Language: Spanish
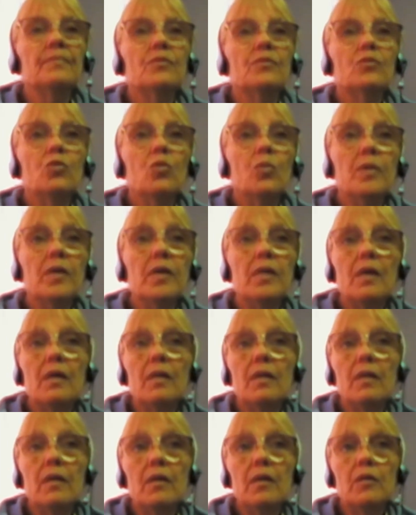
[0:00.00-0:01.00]
Su
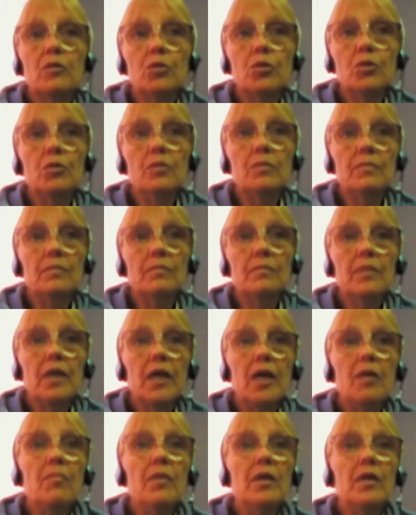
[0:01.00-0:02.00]
vida, de hecho,
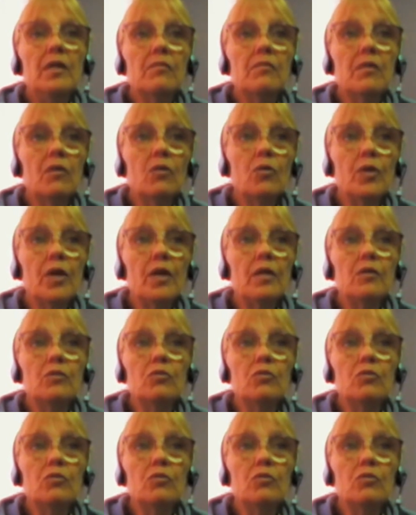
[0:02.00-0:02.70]
es merecedora